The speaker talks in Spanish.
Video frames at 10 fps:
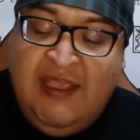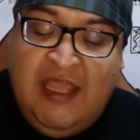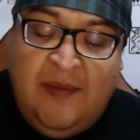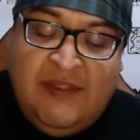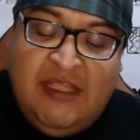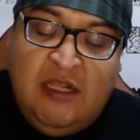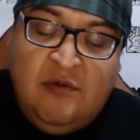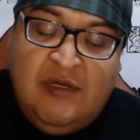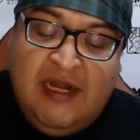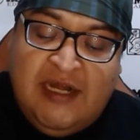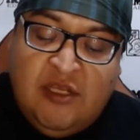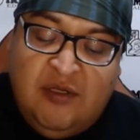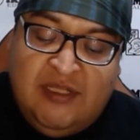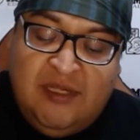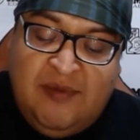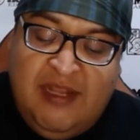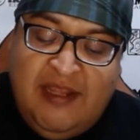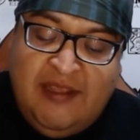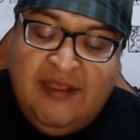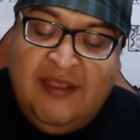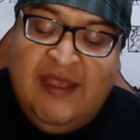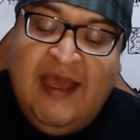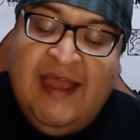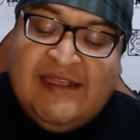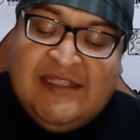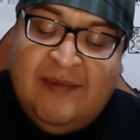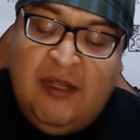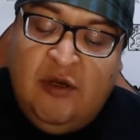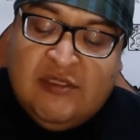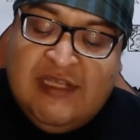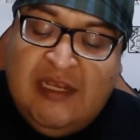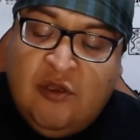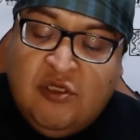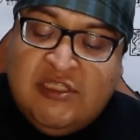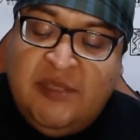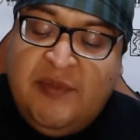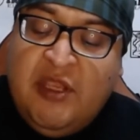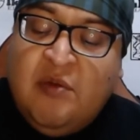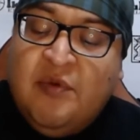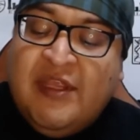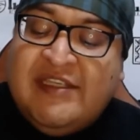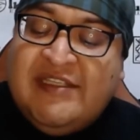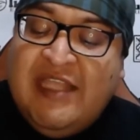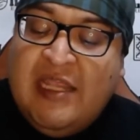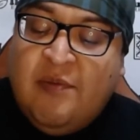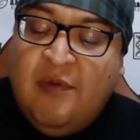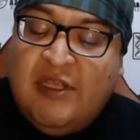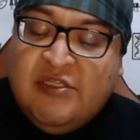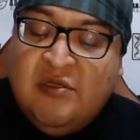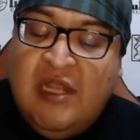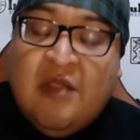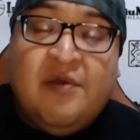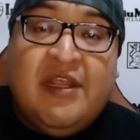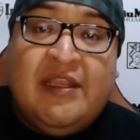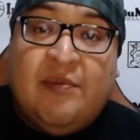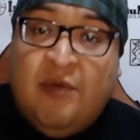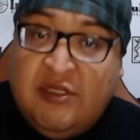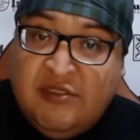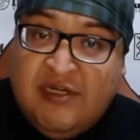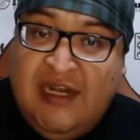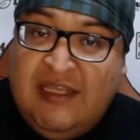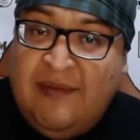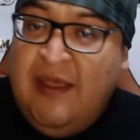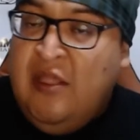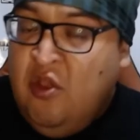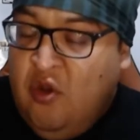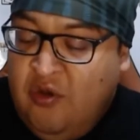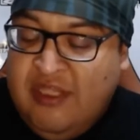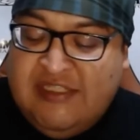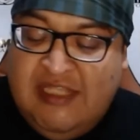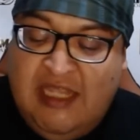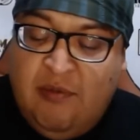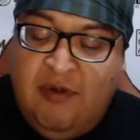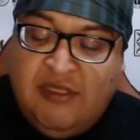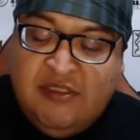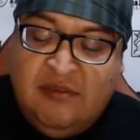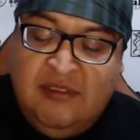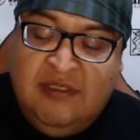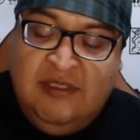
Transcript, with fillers: que habita en una región determinada. A este valor se le conoce también como densidad de población. Acuérdate, población relativa o densidad de población.